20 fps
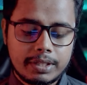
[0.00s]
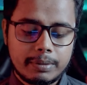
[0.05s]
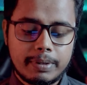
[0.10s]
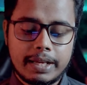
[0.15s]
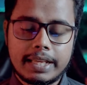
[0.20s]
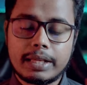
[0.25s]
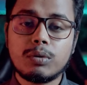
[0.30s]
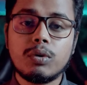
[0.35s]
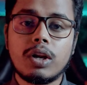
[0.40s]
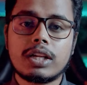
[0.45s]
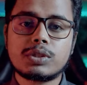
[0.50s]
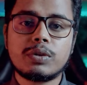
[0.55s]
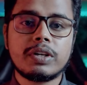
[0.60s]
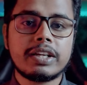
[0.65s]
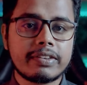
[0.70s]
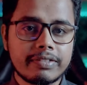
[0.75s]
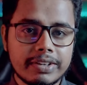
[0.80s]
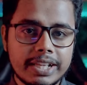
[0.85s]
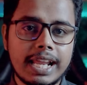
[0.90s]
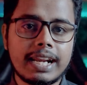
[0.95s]
বা এগুলো আসলে
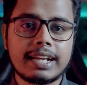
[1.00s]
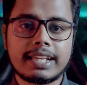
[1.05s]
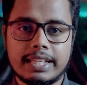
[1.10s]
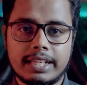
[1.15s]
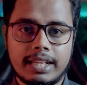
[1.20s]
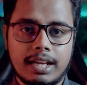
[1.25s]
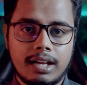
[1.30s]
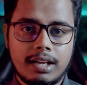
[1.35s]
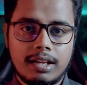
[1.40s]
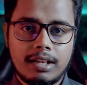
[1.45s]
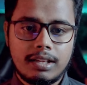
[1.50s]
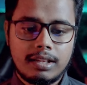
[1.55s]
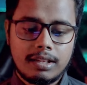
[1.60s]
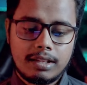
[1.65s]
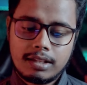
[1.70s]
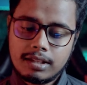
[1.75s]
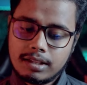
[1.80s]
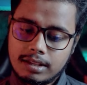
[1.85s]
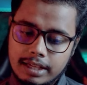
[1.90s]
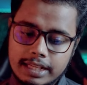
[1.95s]
রিয়াল কিনা
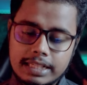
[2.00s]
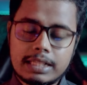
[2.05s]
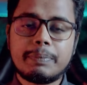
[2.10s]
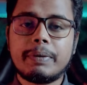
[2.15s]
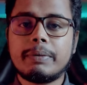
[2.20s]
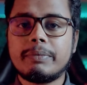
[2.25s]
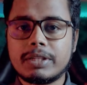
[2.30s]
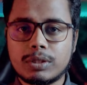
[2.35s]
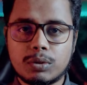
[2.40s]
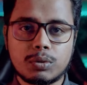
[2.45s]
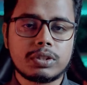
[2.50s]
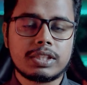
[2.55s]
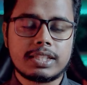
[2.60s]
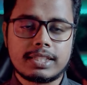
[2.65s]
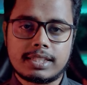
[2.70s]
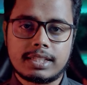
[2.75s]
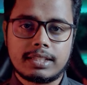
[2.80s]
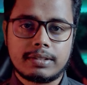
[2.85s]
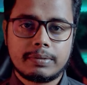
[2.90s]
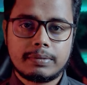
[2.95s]
এটা পেমেন্ট
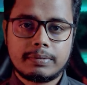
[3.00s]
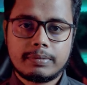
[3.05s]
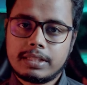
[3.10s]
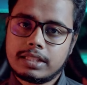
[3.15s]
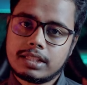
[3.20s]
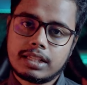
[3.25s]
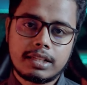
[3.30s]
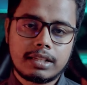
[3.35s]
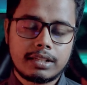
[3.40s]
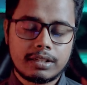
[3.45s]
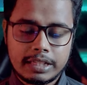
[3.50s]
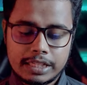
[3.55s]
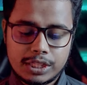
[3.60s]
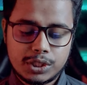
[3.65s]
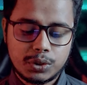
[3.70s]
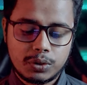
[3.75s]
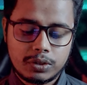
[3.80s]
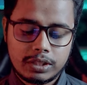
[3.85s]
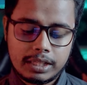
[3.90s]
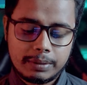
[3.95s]
করতেছে এটা
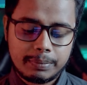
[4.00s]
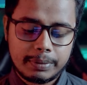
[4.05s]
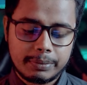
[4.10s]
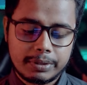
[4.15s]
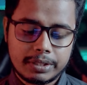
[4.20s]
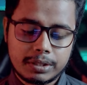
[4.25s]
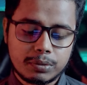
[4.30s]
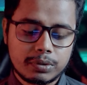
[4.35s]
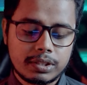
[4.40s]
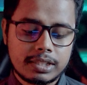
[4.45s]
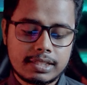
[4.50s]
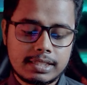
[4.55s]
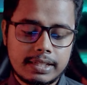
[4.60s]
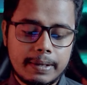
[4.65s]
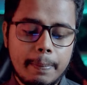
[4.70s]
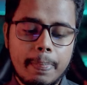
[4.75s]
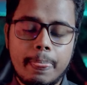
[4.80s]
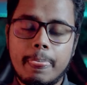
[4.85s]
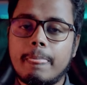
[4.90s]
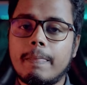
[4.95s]
নিঃসন্দেহে পেমেন্ট করতেছে
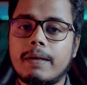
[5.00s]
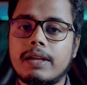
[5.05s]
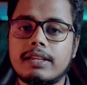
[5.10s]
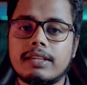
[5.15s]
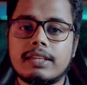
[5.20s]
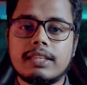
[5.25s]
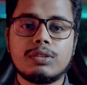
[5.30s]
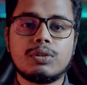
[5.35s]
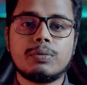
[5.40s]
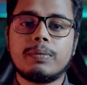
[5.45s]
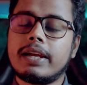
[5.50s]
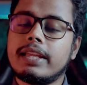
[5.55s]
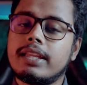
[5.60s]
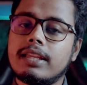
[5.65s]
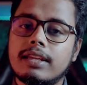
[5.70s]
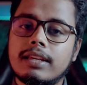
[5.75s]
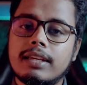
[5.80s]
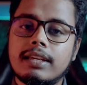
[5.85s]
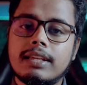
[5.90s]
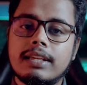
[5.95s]
কিন্তু ভাই
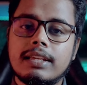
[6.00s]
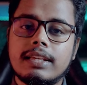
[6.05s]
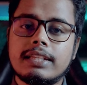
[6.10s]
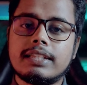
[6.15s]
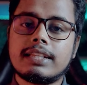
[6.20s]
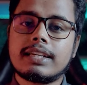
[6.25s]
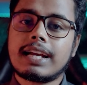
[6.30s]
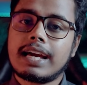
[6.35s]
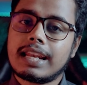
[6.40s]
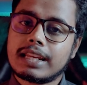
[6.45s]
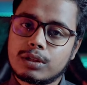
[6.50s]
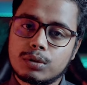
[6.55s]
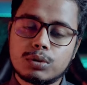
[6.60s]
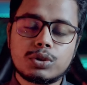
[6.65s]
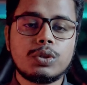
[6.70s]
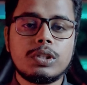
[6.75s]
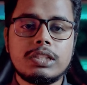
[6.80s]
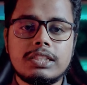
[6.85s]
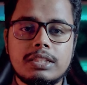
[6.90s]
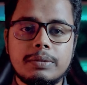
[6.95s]
এটা কালকেও
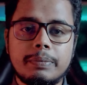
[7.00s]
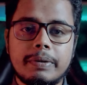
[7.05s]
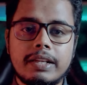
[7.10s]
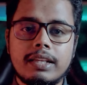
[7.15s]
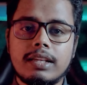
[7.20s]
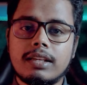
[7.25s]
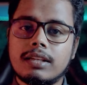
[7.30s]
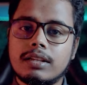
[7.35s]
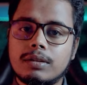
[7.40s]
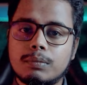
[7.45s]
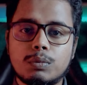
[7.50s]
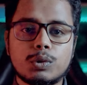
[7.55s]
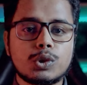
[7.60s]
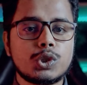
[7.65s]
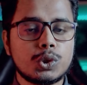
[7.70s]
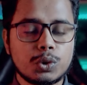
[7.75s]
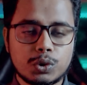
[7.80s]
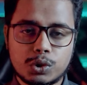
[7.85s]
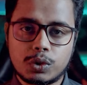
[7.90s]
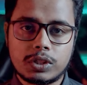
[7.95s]
চলে যেতে পারে
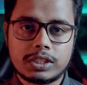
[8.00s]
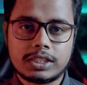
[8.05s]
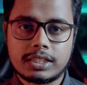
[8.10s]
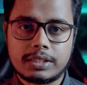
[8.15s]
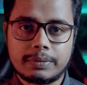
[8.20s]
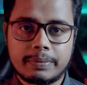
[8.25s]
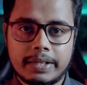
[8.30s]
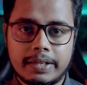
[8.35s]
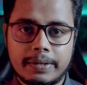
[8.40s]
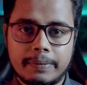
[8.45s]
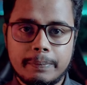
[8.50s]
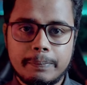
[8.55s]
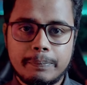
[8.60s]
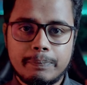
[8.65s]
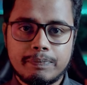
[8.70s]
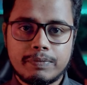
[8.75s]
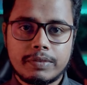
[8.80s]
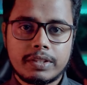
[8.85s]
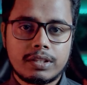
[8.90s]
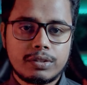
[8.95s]
পরশুও চলে যেতে পারে
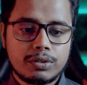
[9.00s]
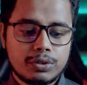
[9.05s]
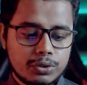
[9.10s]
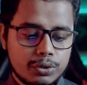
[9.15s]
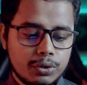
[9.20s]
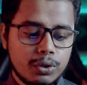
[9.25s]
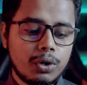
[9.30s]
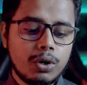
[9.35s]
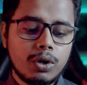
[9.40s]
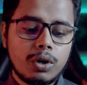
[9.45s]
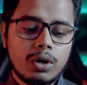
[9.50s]
সো